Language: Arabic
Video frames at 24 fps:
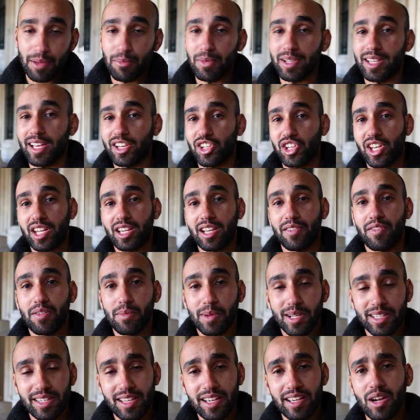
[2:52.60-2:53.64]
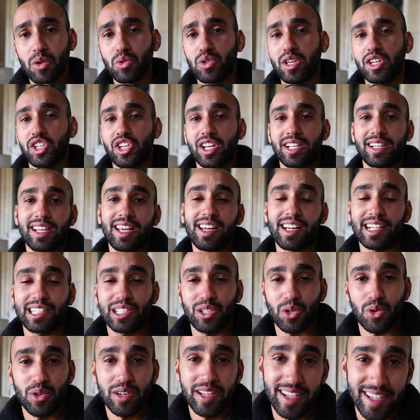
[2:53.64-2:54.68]
يا اما تاشيرتها في المطار او تاشيرتها
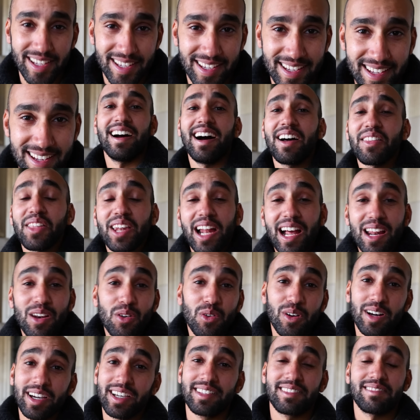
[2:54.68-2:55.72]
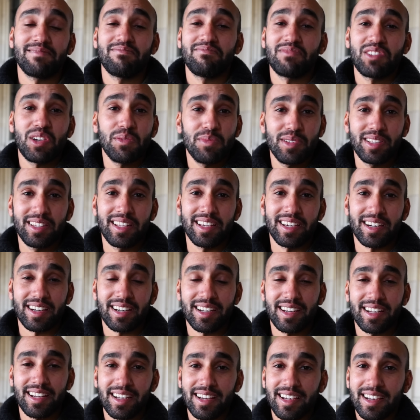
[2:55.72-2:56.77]
الكترونيه هذا الحل الوحيد شو بندير
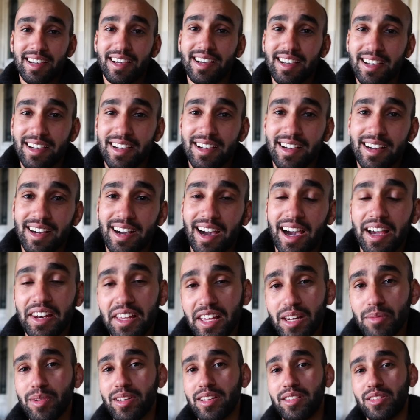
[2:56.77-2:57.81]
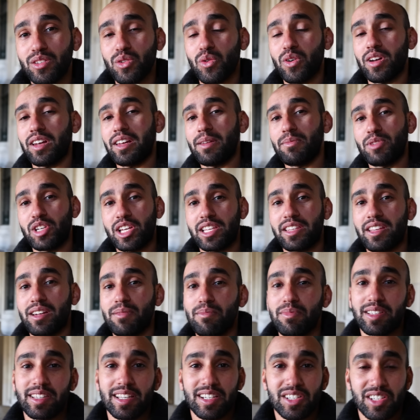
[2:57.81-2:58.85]
قليل من الدول اللي مشيت
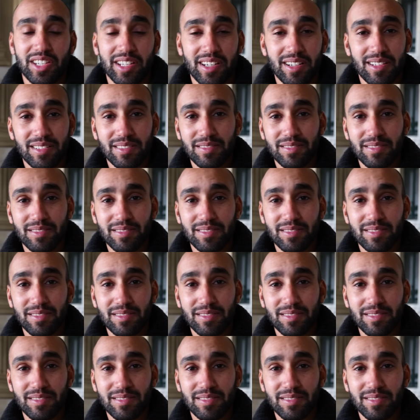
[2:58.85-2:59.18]
لهم بالتاشيره